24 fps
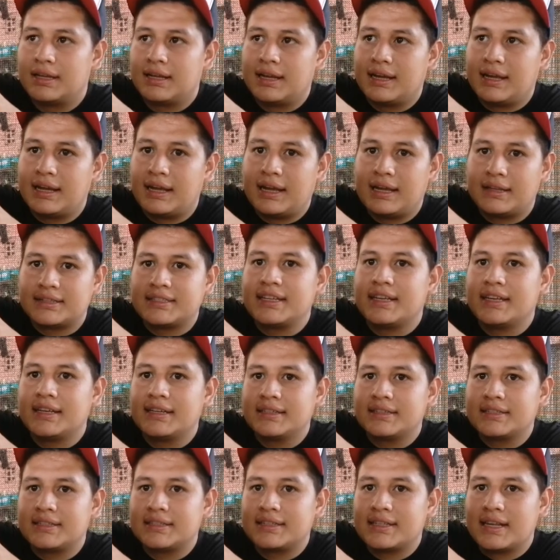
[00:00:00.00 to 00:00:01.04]
Eh,
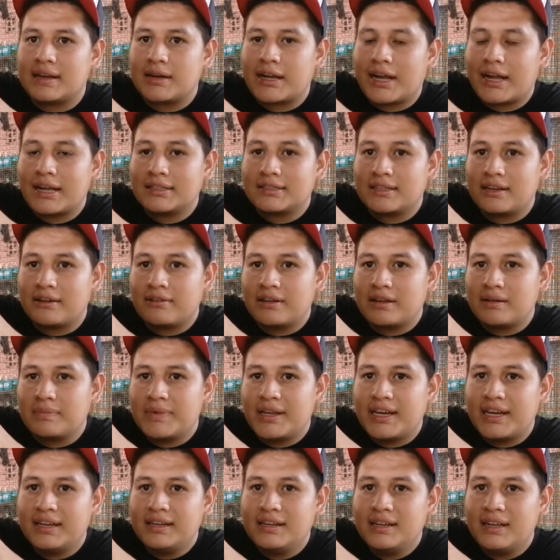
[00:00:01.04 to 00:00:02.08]
sí, sí se alcanza a ver,
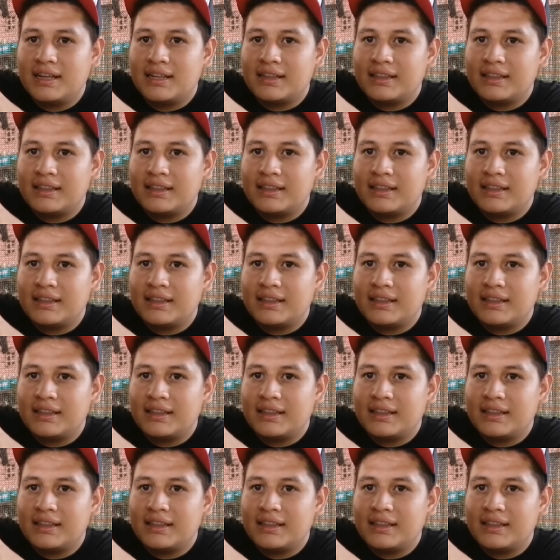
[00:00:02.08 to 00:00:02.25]
miren.